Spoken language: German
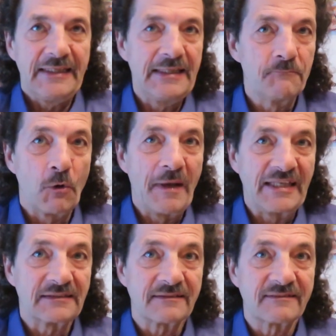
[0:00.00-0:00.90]
Im
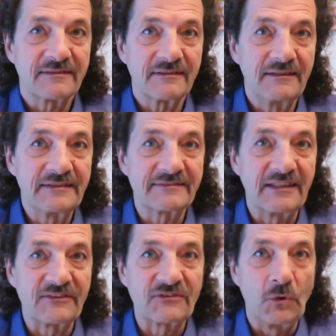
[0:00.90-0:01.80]
Moment ist
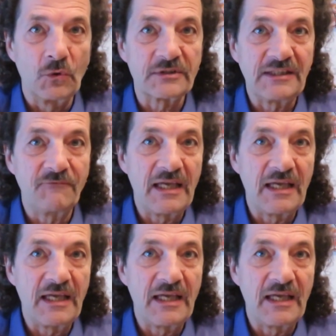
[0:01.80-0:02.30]
es so, die